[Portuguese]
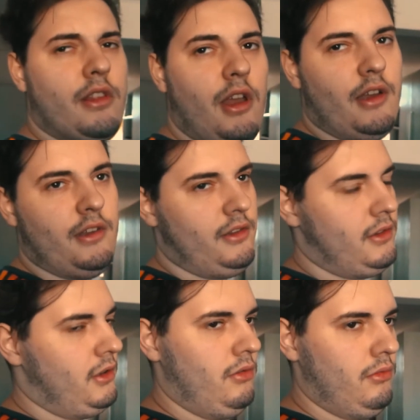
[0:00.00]
tarde,
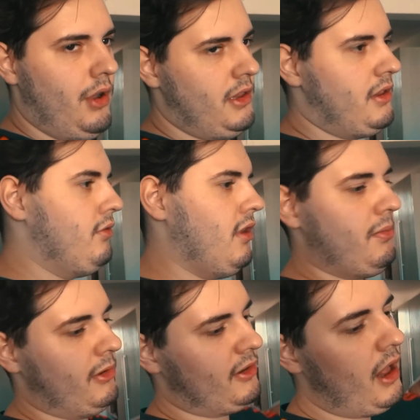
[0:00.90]
então ainda tenho
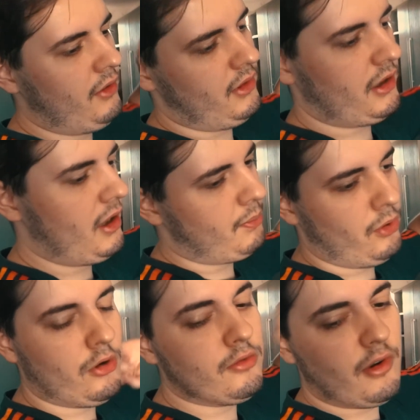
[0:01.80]
tempo. Mas claro, daqui a
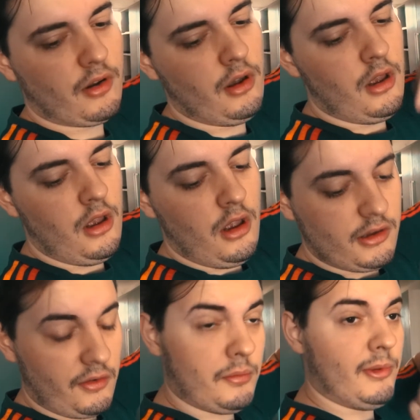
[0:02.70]
pouco eu vou,
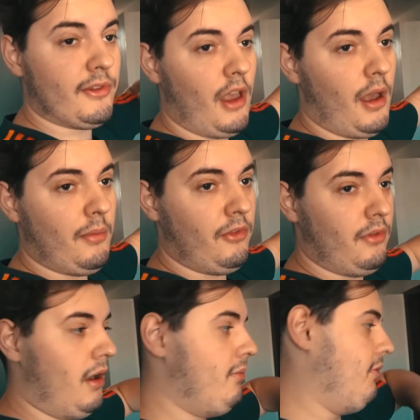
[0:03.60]
eu vou começar a me,
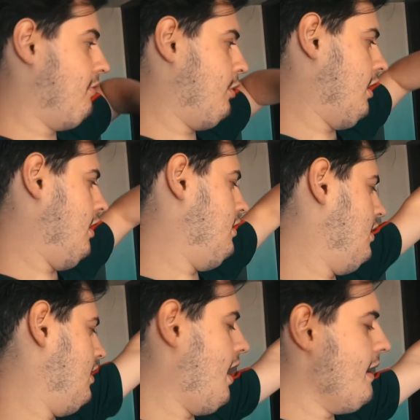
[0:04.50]
a me movimentar e ir
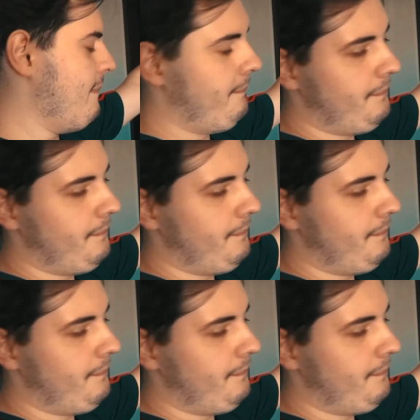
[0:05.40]
lá.